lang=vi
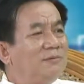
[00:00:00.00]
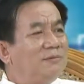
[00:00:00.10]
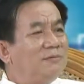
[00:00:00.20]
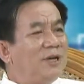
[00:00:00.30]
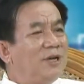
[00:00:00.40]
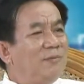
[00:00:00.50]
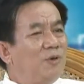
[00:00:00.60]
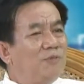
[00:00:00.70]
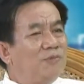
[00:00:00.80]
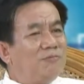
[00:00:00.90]
và
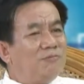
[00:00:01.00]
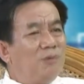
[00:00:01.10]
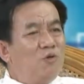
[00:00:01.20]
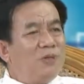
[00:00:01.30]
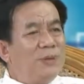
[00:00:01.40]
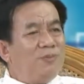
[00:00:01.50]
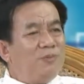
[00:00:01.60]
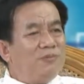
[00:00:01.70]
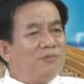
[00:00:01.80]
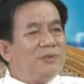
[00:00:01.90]
một bốn tiếp
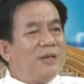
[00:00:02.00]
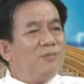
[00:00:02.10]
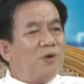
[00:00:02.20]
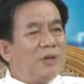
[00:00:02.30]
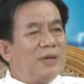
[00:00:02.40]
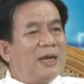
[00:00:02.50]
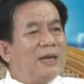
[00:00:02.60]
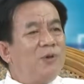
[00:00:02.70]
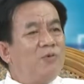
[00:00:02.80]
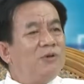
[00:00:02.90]
đến 1 đến 2
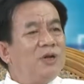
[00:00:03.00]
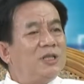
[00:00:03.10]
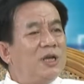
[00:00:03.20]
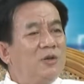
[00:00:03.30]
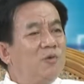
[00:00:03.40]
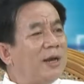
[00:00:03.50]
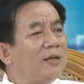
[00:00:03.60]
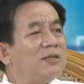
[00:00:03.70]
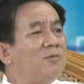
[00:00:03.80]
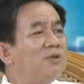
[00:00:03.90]
đến 4 nó có thể lưu
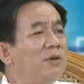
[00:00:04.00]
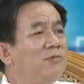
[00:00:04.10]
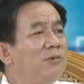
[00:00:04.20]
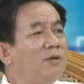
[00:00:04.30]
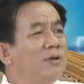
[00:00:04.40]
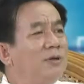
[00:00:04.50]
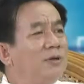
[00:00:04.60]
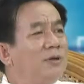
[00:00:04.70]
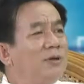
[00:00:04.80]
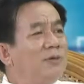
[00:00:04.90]
hành song song
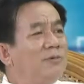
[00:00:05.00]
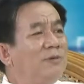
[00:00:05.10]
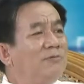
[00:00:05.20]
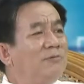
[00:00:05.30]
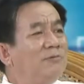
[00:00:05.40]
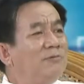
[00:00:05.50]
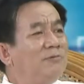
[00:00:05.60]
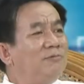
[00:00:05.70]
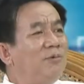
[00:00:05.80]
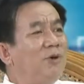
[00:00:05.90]
ờ, với
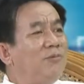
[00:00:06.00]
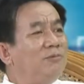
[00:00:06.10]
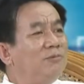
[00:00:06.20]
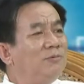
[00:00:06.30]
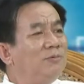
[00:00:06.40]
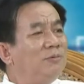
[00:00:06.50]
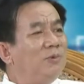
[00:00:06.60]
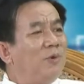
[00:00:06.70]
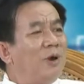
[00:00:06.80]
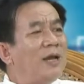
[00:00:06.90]
một lúc yeah. Dạ.
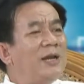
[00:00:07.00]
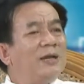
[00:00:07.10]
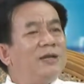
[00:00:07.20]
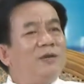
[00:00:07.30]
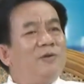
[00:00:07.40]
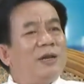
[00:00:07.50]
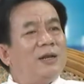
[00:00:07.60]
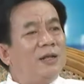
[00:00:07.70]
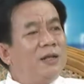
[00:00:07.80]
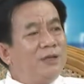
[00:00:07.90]
hoặc là nó lưu hành
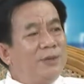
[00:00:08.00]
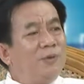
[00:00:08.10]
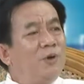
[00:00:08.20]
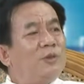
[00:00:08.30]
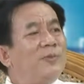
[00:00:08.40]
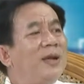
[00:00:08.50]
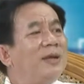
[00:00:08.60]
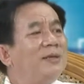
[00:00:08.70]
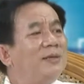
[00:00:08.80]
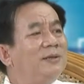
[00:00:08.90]
là tiếp 1 tiếp 2
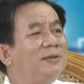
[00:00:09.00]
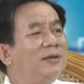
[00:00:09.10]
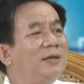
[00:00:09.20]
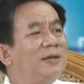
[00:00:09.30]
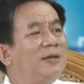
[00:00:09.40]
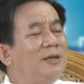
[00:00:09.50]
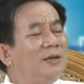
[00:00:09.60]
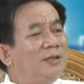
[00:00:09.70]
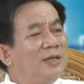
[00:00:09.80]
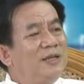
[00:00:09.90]
yeah. Dạ. Đó.
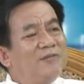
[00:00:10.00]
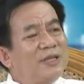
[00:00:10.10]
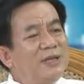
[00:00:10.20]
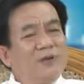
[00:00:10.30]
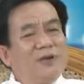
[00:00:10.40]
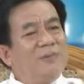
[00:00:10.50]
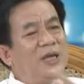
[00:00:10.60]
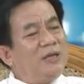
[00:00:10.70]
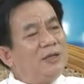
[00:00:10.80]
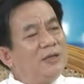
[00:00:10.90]
thì như vậy thì người bị